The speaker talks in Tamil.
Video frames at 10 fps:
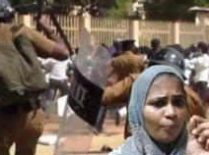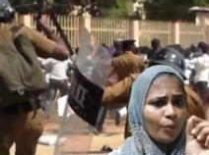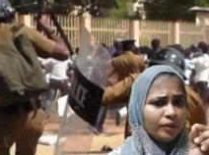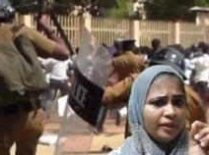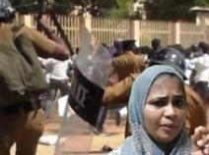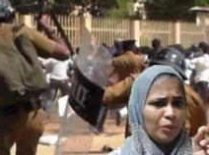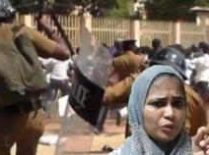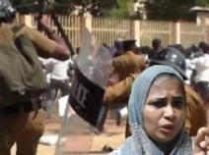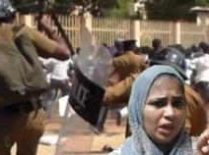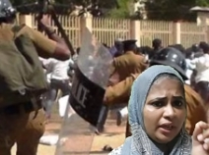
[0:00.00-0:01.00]
ஒன்பது
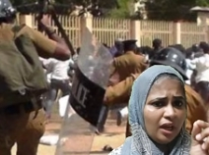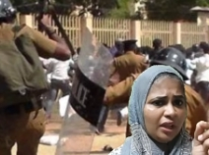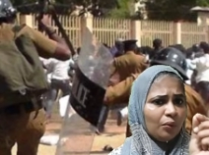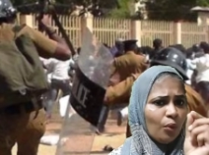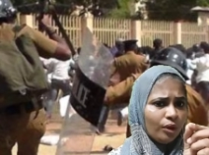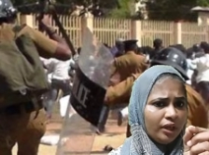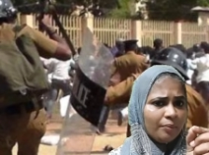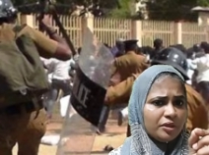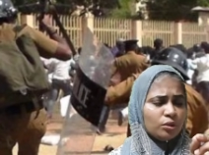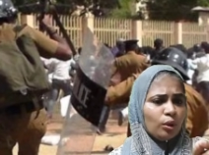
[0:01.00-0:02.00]
எபிசோட்ல ஏதாவது ஒரு
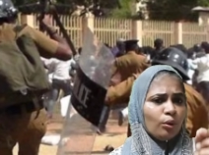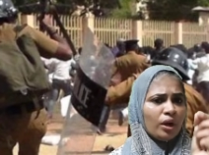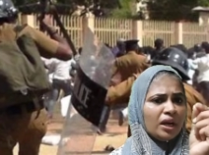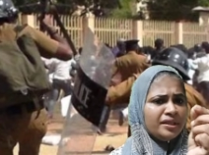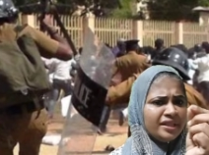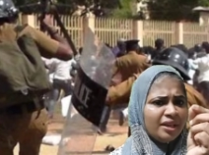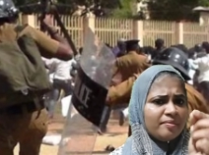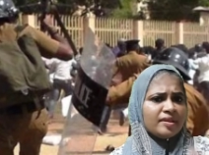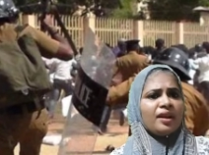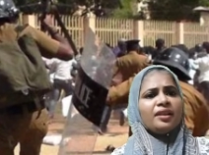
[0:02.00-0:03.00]
எபிசோட்ல ஒரு அஞ்சு
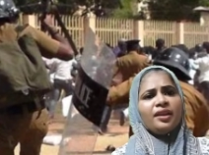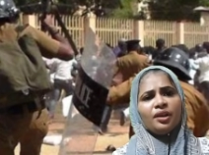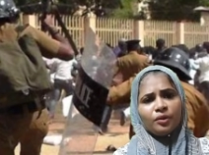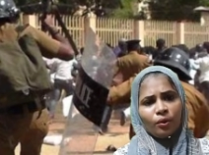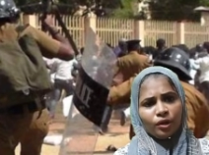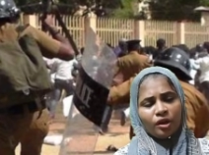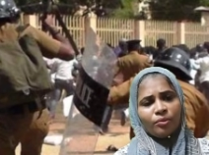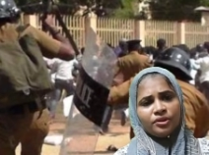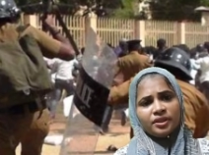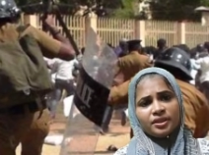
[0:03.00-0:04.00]
நிமிஷம் கதையாவது கொடுக்க
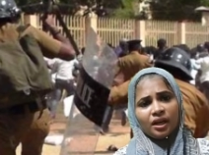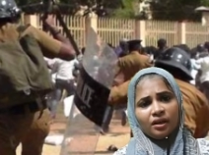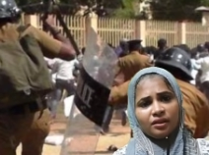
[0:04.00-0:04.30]
முடிஞ்சிச்சா